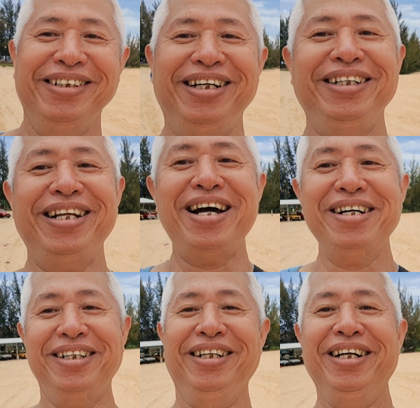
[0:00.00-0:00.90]
đây
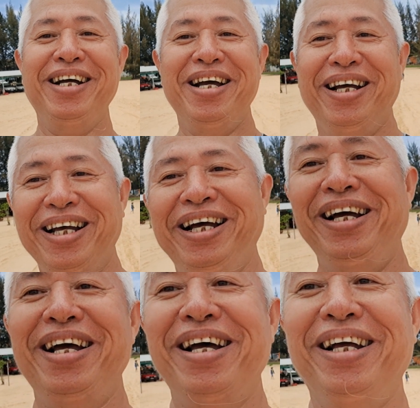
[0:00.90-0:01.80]
đang
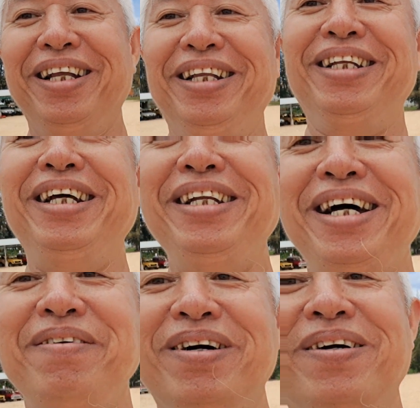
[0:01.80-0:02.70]
trên
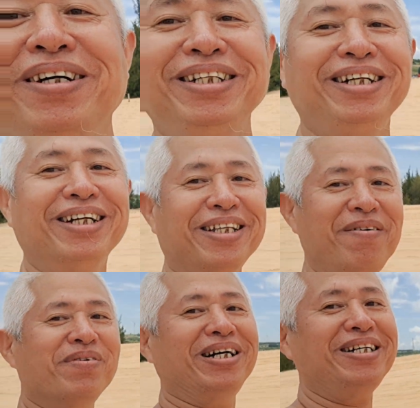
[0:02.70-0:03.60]
này mà có những cái
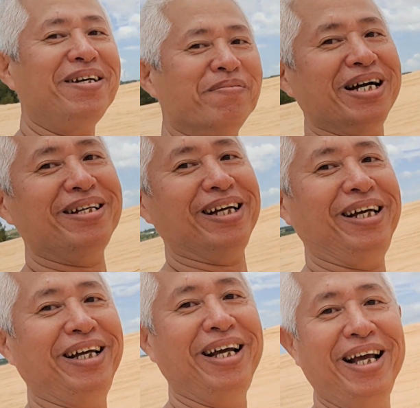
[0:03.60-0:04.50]
tầm cỡ như mình ấy.
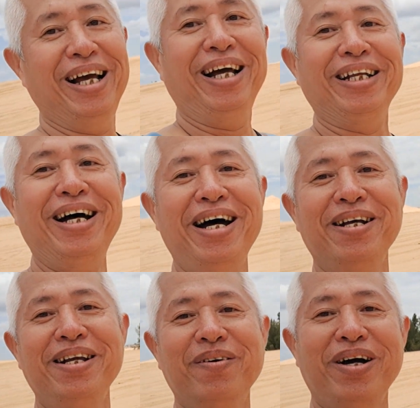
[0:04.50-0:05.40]

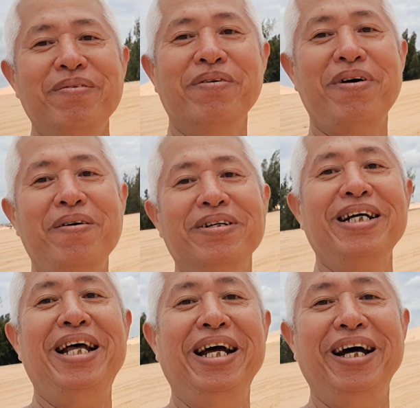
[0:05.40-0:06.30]
đây đi quay một vòng
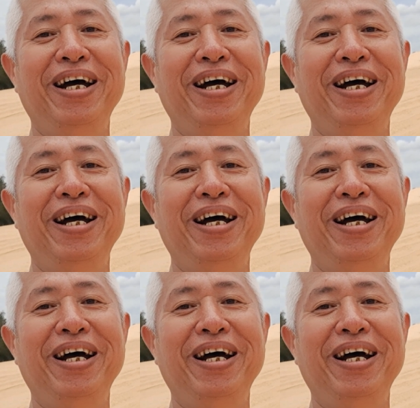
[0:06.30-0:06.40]
này